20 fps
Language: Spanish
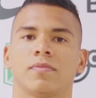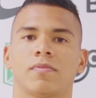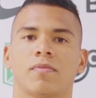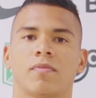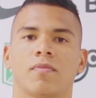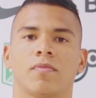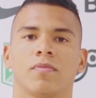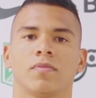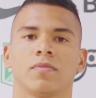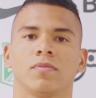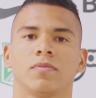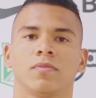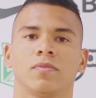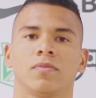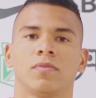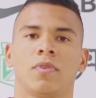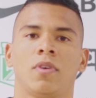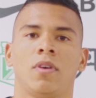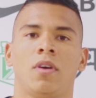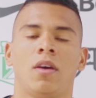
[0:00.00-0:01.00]
de este equipo?
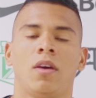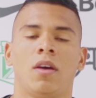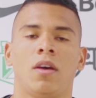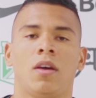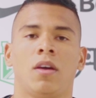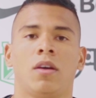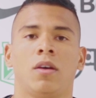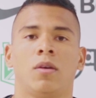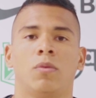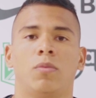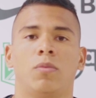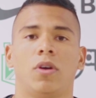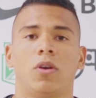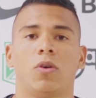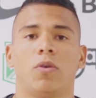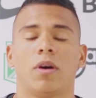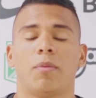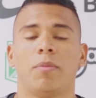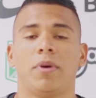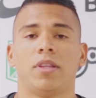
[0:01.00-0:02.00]
Bueno,
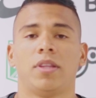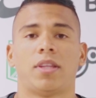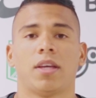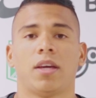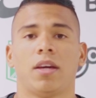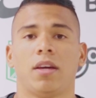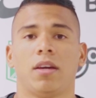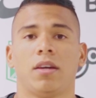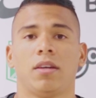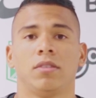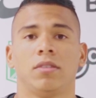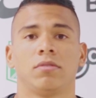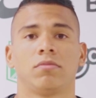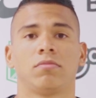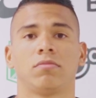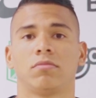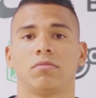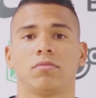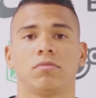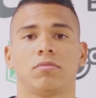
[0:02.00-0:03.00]
obviamente
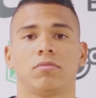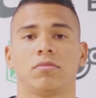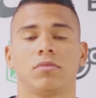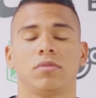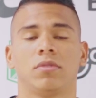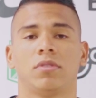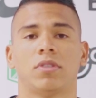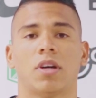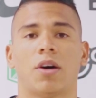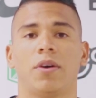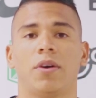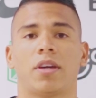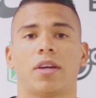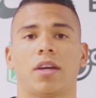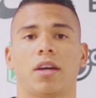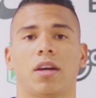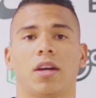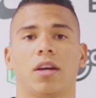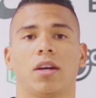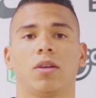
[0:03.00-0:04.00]
saben
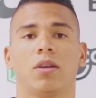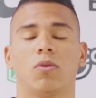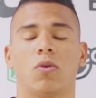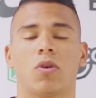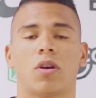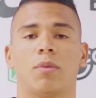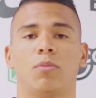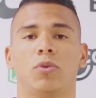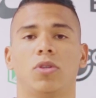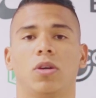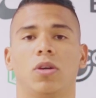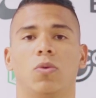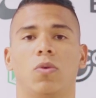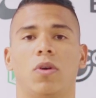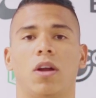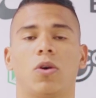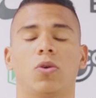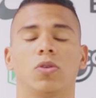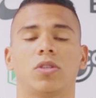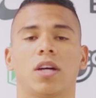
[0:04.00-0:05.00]
que no ahorramos
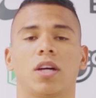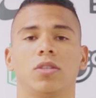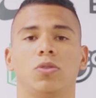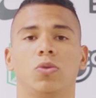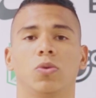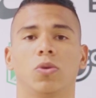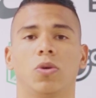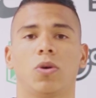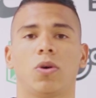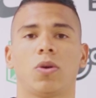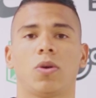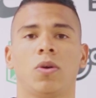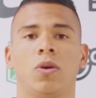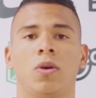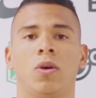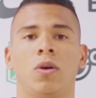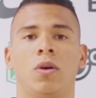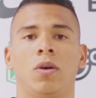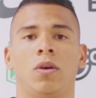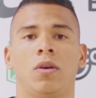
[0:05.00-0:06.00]
ninguna gota de sudor,
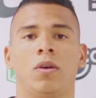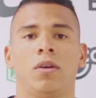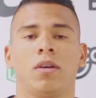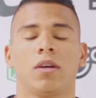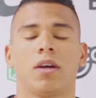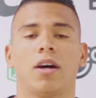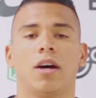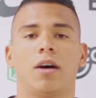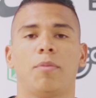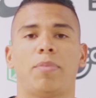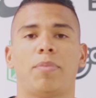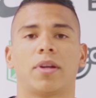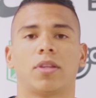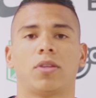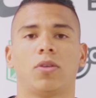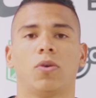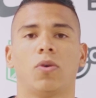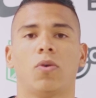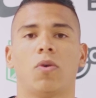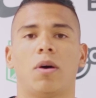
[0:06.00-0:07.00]
cada
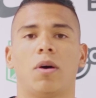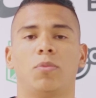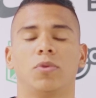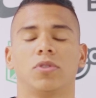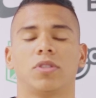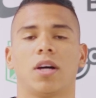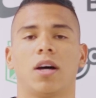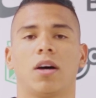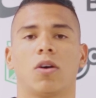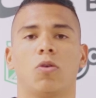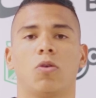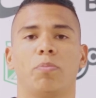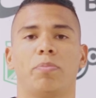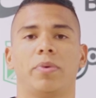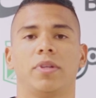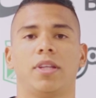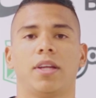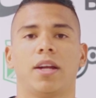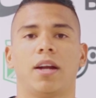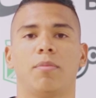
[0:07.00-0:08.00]
partido lo vamos a
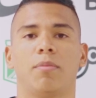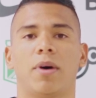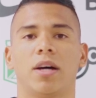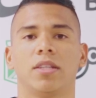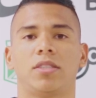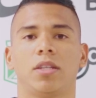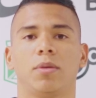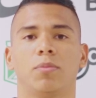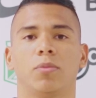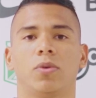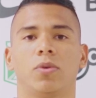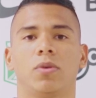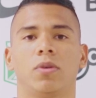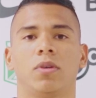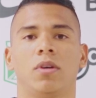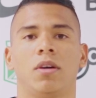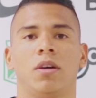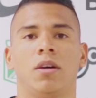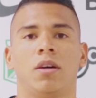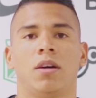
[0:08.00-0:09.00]
competir al máximo,
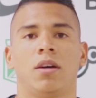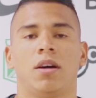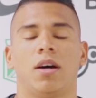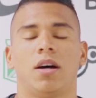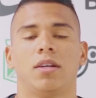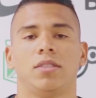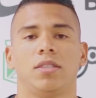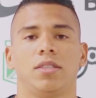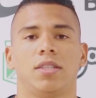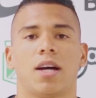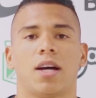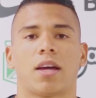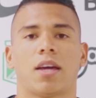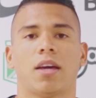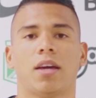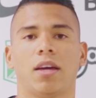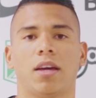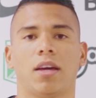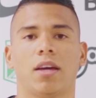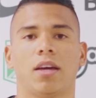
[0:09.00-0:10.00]
así sea
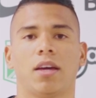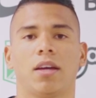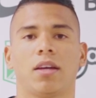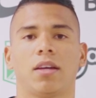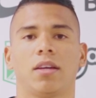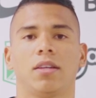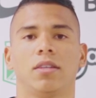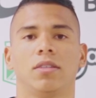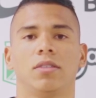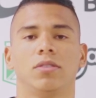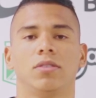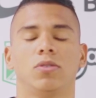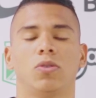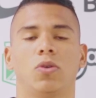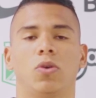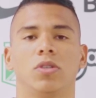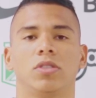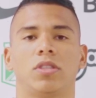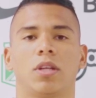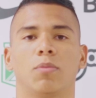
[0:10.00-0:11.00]
que
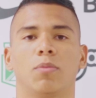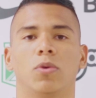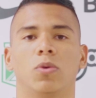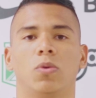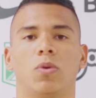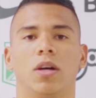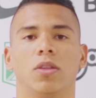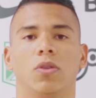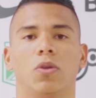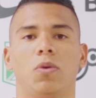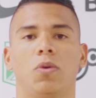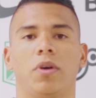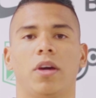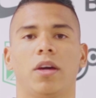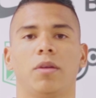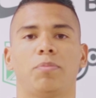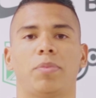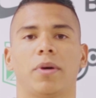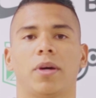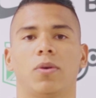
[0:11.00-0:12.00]
no lo estemos jugando
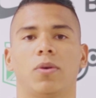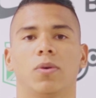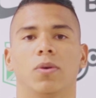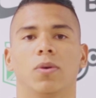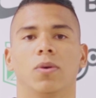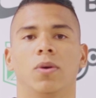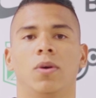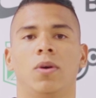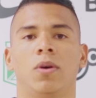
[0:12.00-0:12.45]
bien, pero